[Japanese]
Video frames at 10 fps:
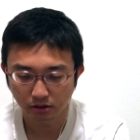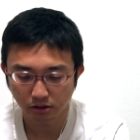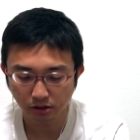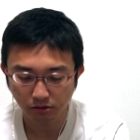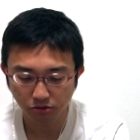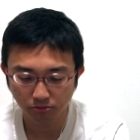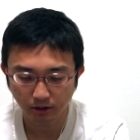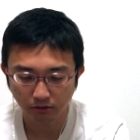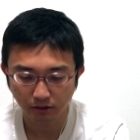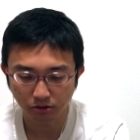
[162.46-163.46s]
2二歩の
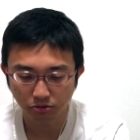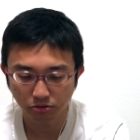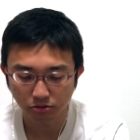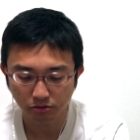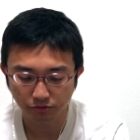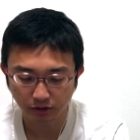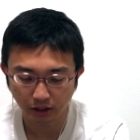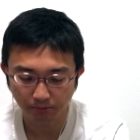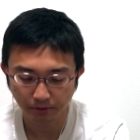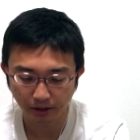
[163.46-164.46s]
場合は4五歩
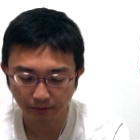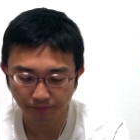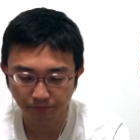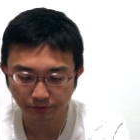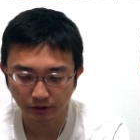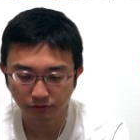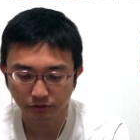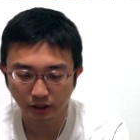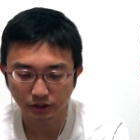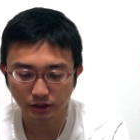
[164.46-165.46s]
か、やっぱり。うん。で、
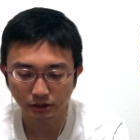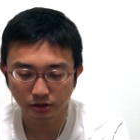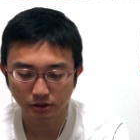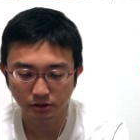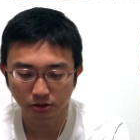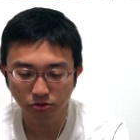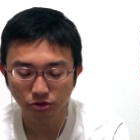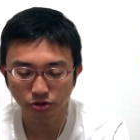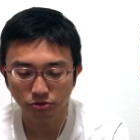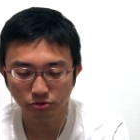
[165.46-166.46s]
歩がなって、
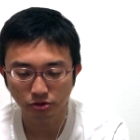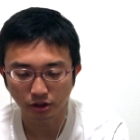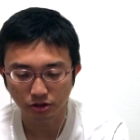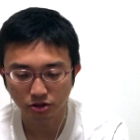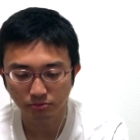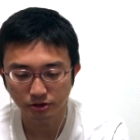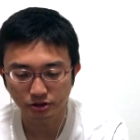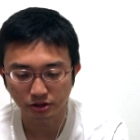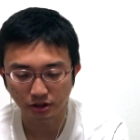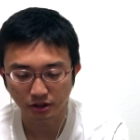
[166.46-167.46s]
竜引くんだ。渋いっ
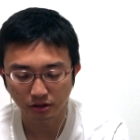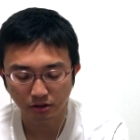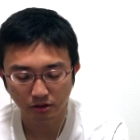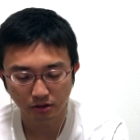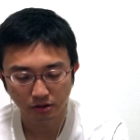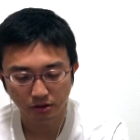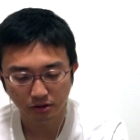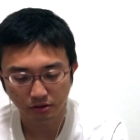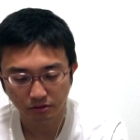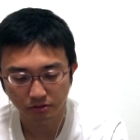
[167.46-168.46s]
すね。
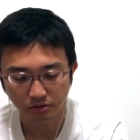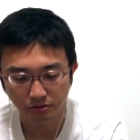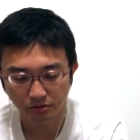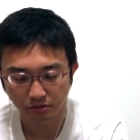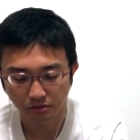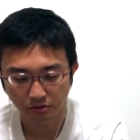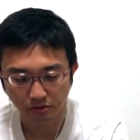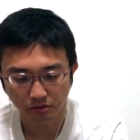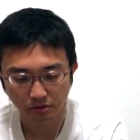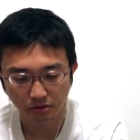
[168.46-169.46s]

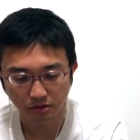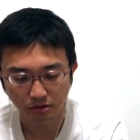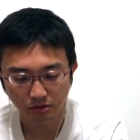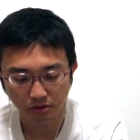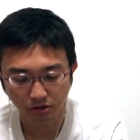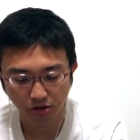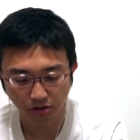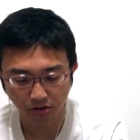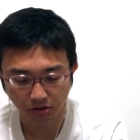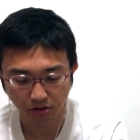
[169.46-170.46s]
えー、で、
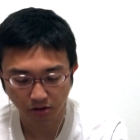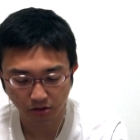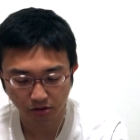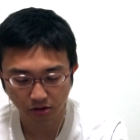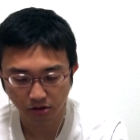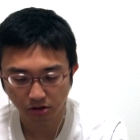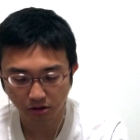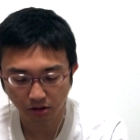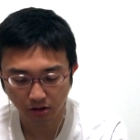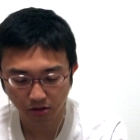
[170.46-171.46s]
金が上がってき
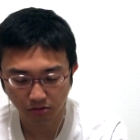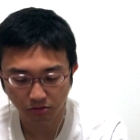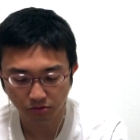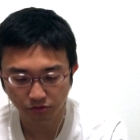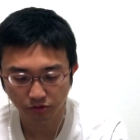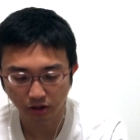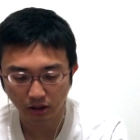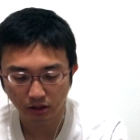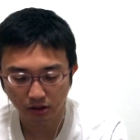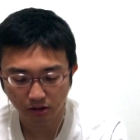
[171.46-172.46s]
て、5六歩か。